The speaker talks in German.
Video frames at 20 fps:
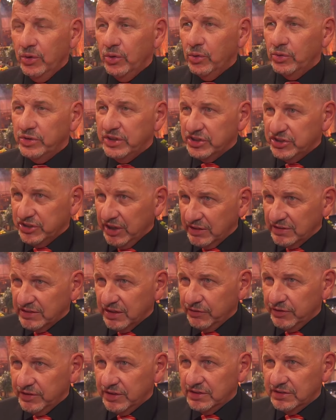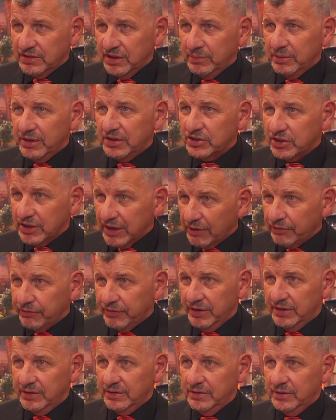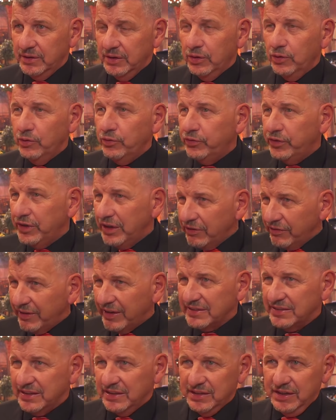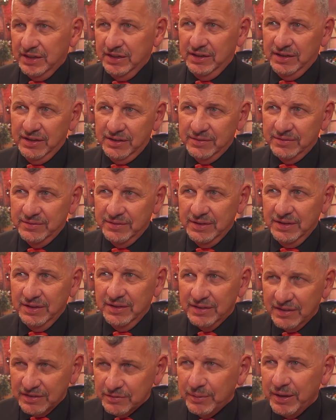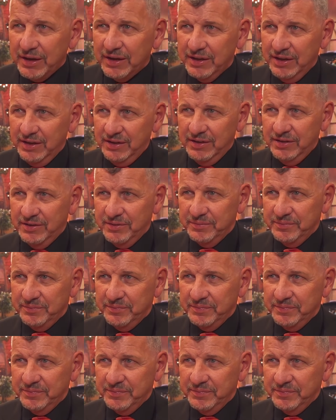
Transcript: Und das Schönste für das Team ist schlafen und viel Wasser trinken. Das mache ich.